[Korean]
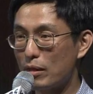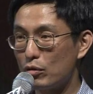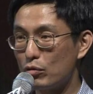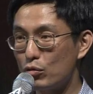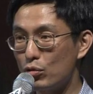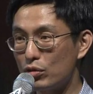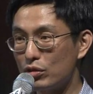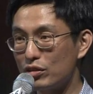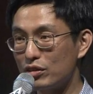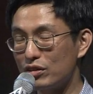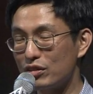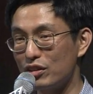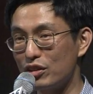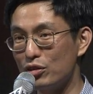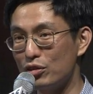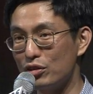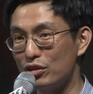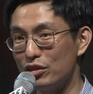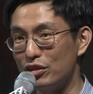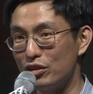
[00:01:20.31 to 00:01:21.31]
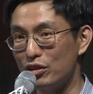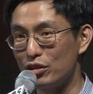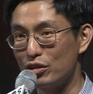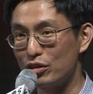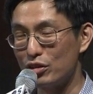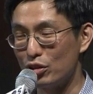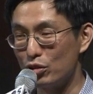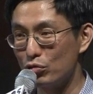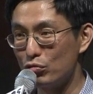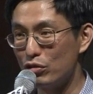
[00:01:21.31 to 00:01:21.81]
꼭 이거를
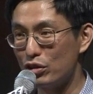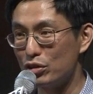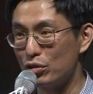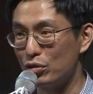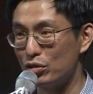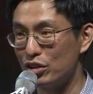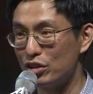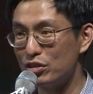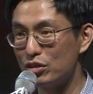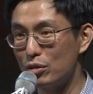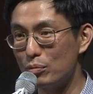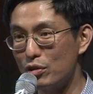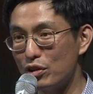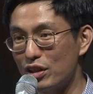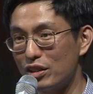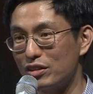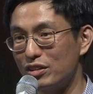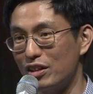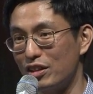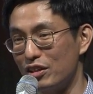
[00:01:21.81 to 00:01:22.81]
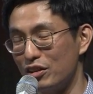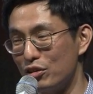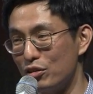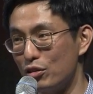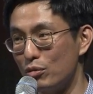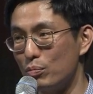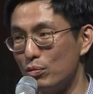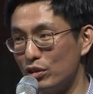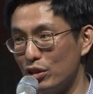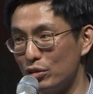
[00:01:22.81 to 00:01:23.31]
연구해서 어디 써먹겠다 이런
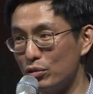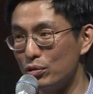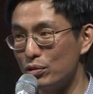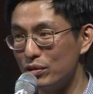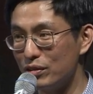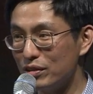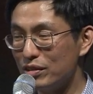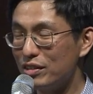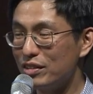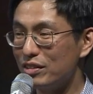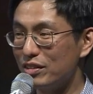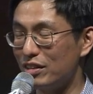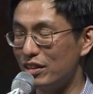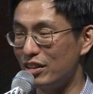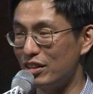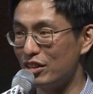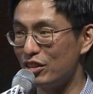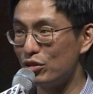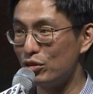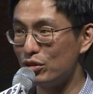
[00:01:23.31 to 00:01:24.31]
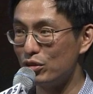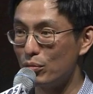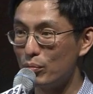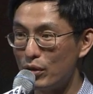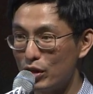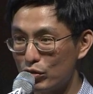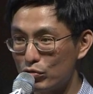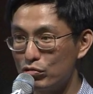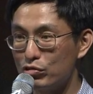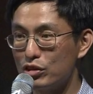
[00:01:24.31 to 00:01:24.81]
것보다도 네, 이거
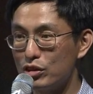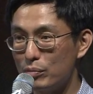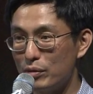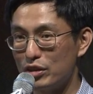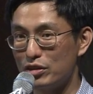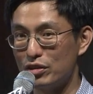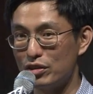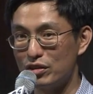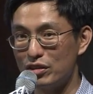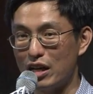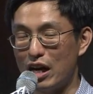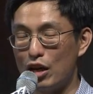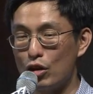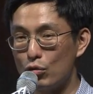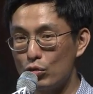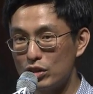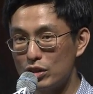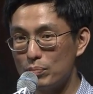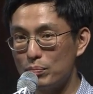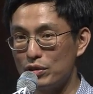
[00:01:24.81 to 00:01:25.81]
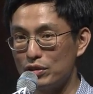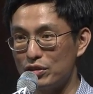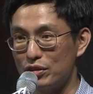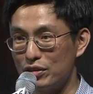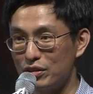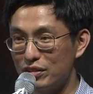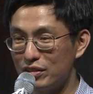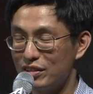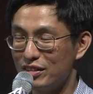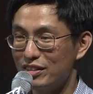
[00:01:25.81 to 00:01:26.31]
정말 궁금해서 알고
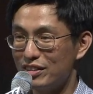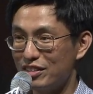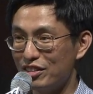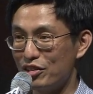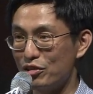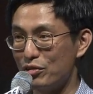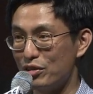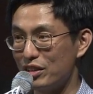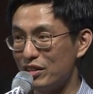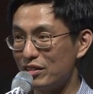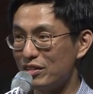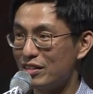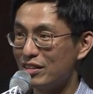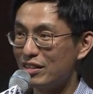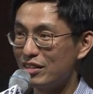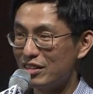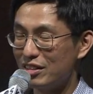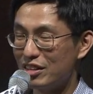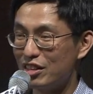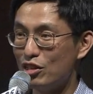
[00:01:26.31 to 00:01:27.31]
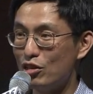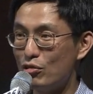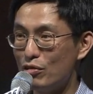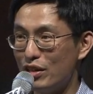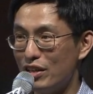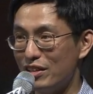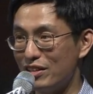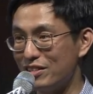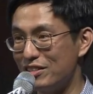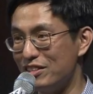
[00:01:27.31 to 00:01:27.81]
싶어서 그리고
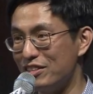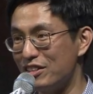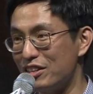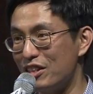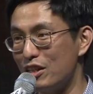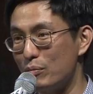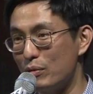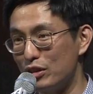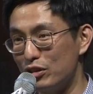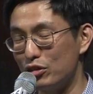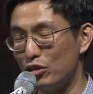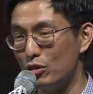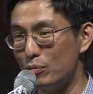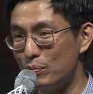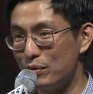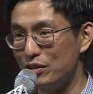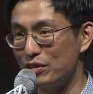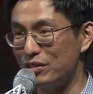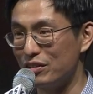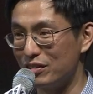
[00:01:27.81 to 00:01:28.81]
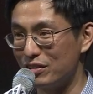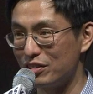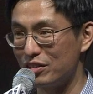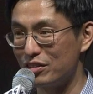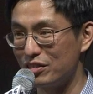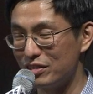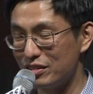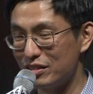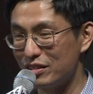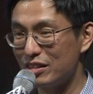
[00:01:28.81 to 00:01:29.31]
인류의 지식 기반을 넓히는
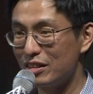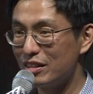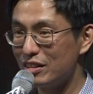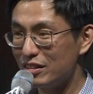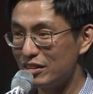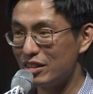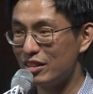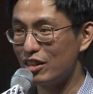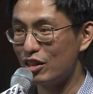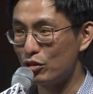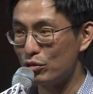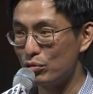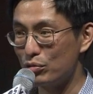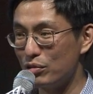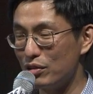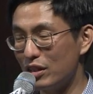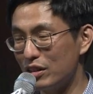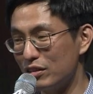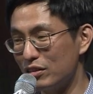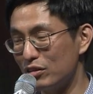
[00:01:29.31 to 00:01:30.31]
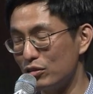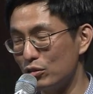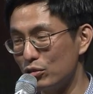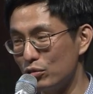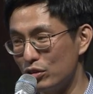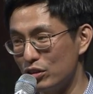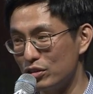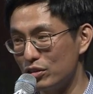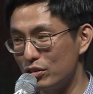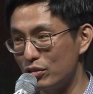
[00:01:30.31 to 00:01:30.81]
그런 생각으로 하는 것도
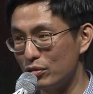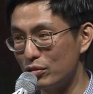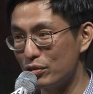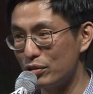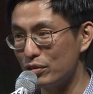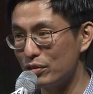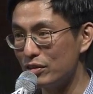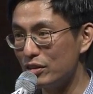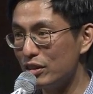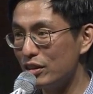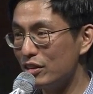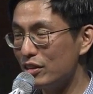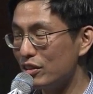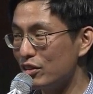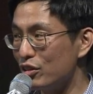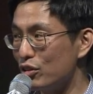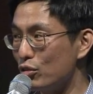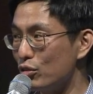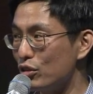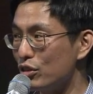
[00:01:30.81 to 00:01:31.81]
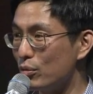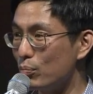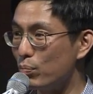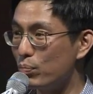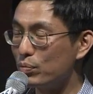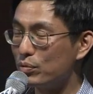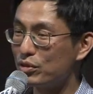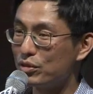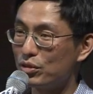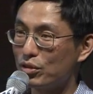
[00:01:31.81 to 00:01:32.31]
있을 거고요. 그리고 이제
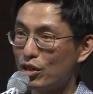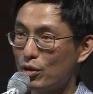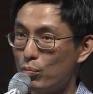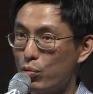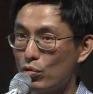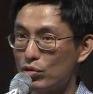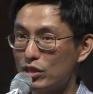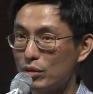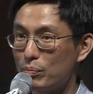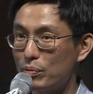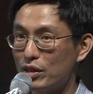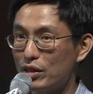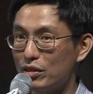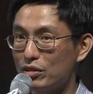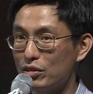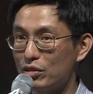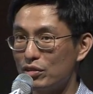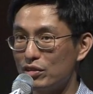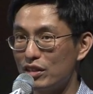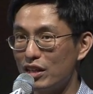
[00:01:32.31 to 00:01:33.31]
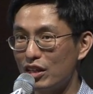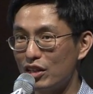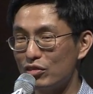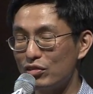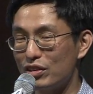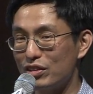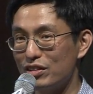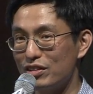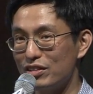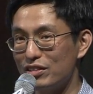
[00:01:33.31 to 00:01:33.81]
그렇게 복잡한 거를 하게
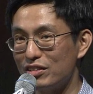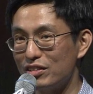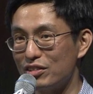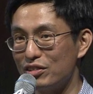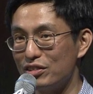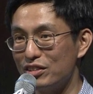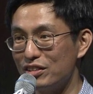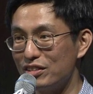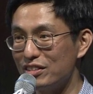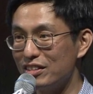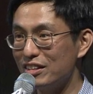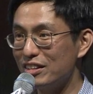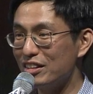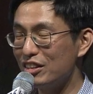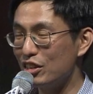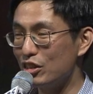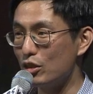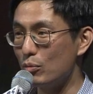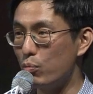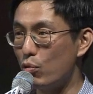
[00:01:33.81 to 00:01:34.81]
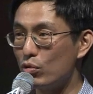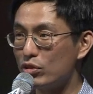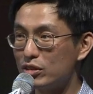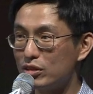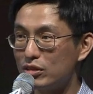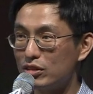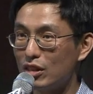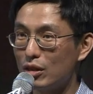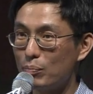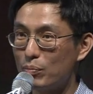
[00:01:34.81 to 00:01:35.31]
되는 거는 이제
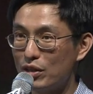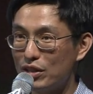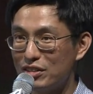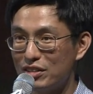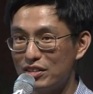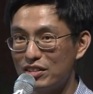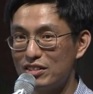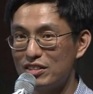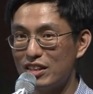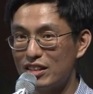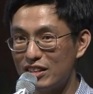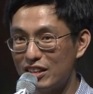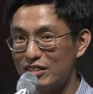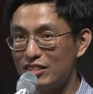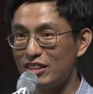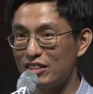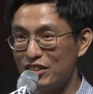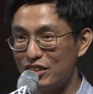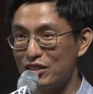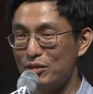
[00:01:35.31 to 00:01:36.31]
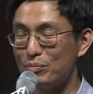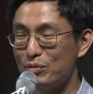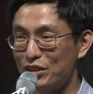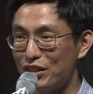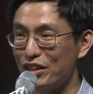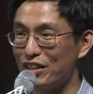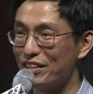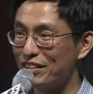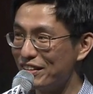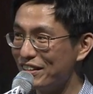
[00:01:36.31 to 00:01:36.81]
복잡해지는 세상 탓이
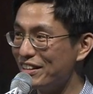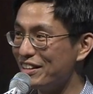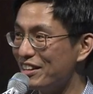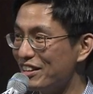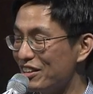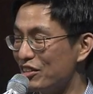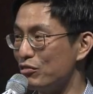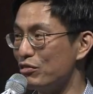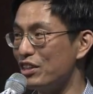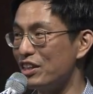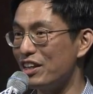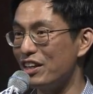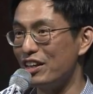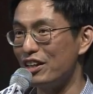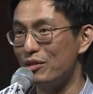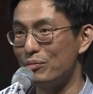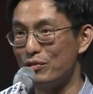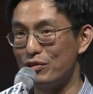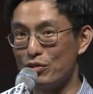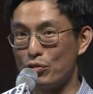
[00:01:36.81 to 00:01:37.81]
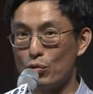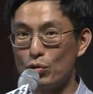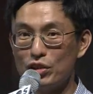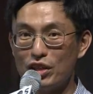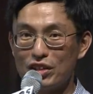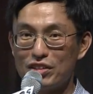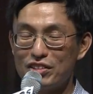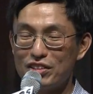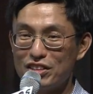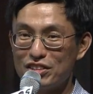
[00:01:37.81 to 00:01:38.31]
큽니다. 우리가 뭐 고대
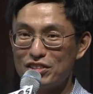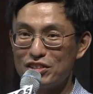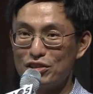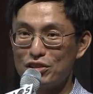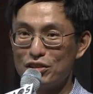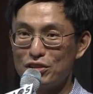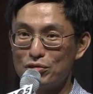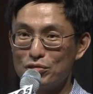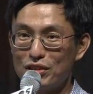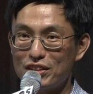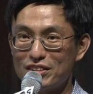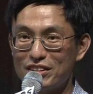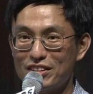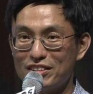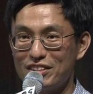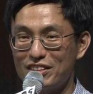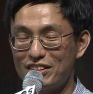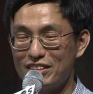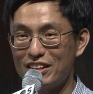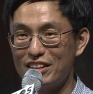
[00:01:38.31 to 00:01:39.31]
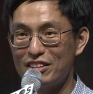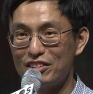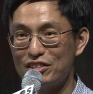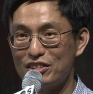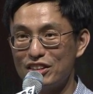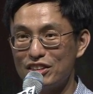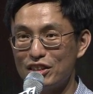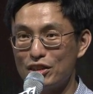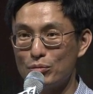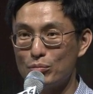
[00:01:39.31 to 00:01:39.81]
그리스 수학자들이 살던
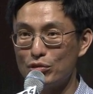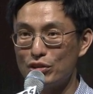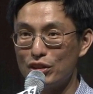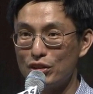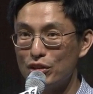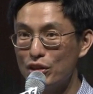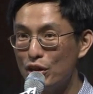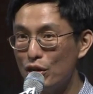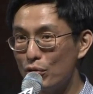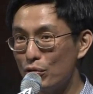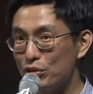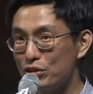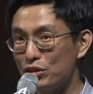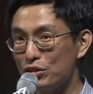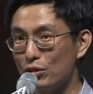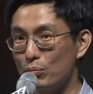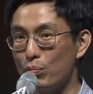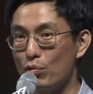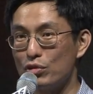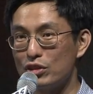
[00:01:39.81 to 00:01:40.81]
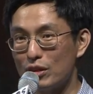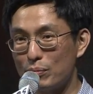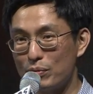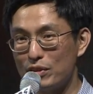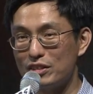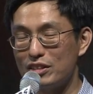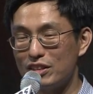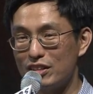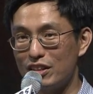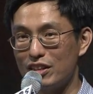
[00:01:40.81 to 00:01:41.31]
세상보다는 훨씬 더
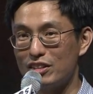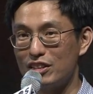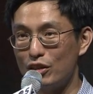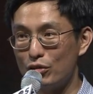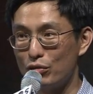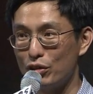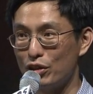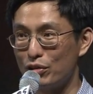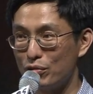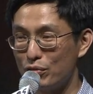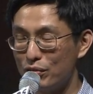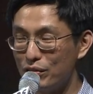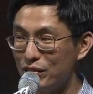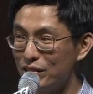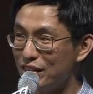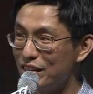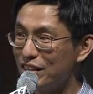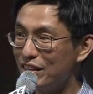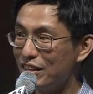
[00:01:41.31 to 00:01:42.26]
복잡한 세상에 살고 있고